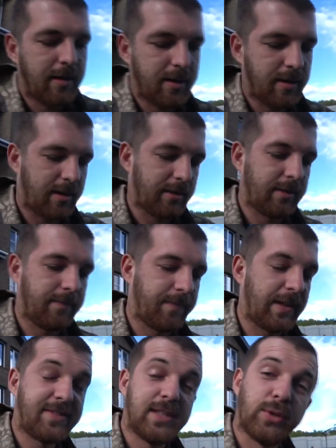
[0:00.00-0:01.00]
А,
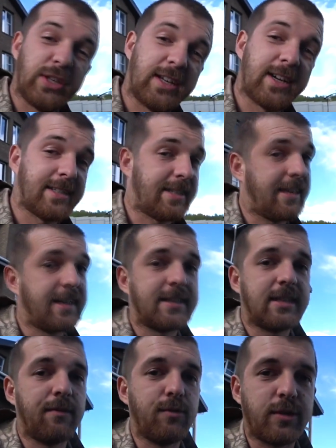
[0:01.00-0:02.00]
на все вот эти краски я
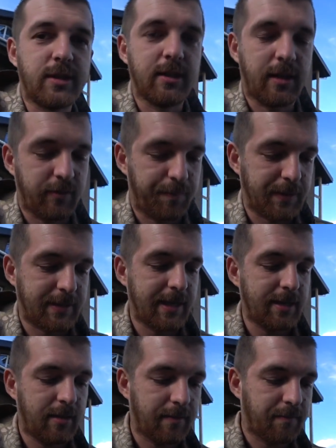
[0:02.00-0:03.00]
оставлю ссылки в
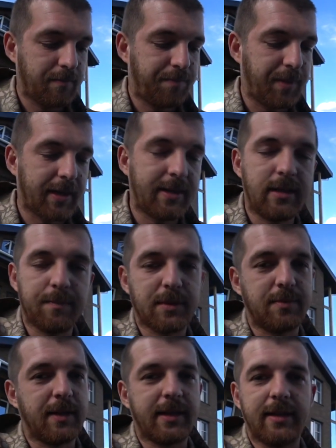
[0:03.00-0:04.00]
описании. Перейдите,
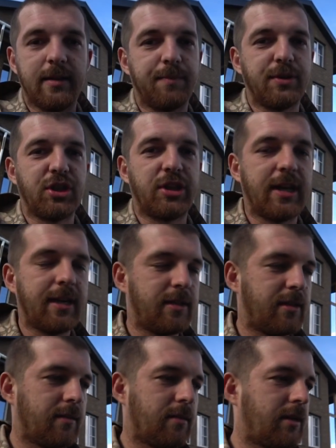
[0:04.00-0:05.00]
посмотрите,
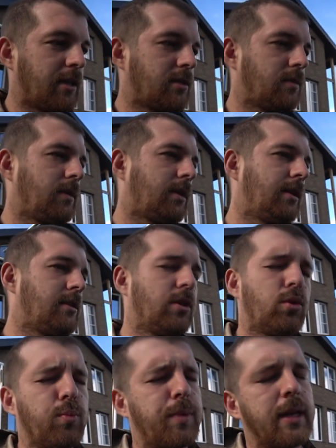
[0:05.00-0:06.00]
почитайте. Даже у них есть
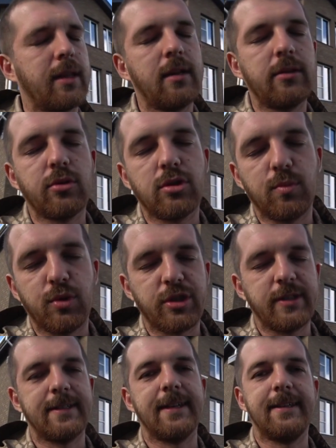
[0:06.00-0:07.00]
YouTube канал, тоже
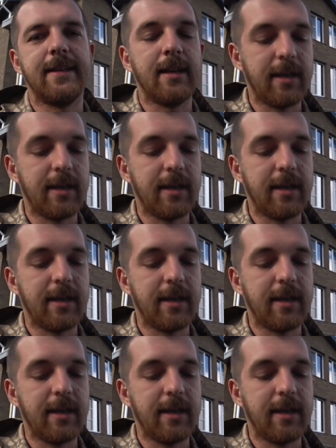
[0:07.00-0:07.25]
можете зайти